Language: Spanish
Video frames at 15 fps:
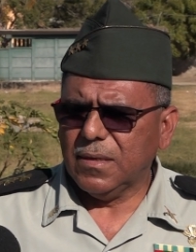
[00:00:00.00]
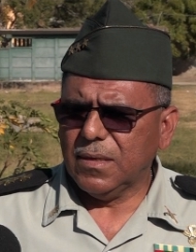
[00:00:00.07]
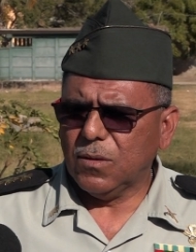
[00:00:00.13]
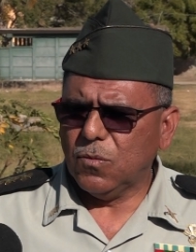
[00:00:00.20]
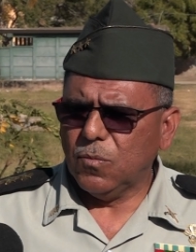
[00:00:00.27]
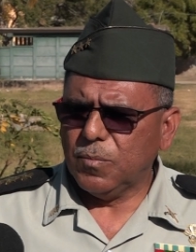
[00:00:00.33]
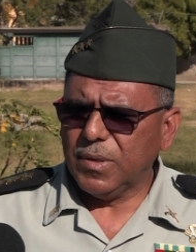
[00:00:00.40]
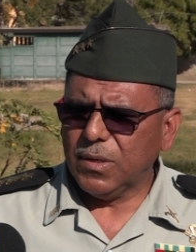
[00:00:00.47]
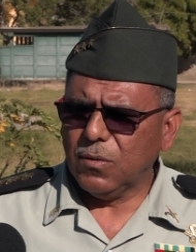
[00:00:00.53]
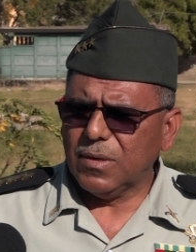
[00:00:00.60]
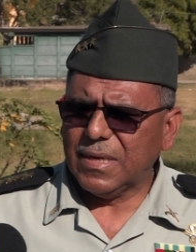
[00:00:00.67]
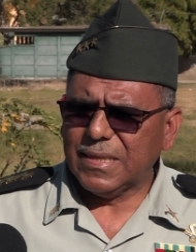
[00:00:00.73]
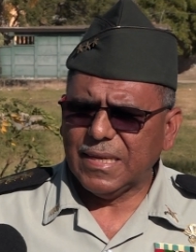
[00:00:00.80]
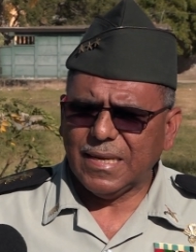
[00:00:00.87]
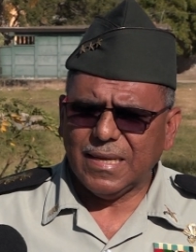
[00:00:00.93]
y cumplir con
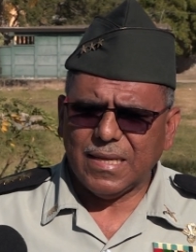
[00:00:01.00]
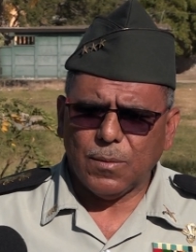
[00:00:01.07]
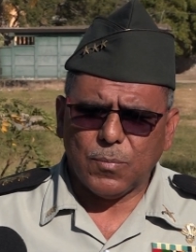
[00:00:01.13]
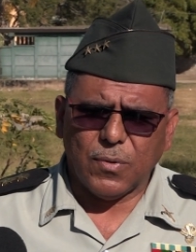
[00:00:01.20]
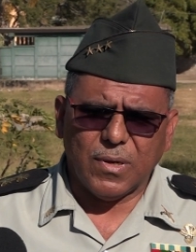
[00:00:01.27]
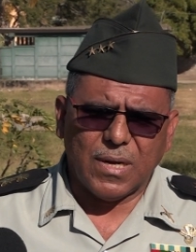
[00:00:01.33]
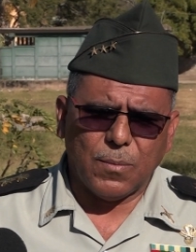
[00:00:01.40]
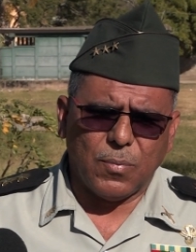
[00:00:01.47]
las tareas de apoyo a la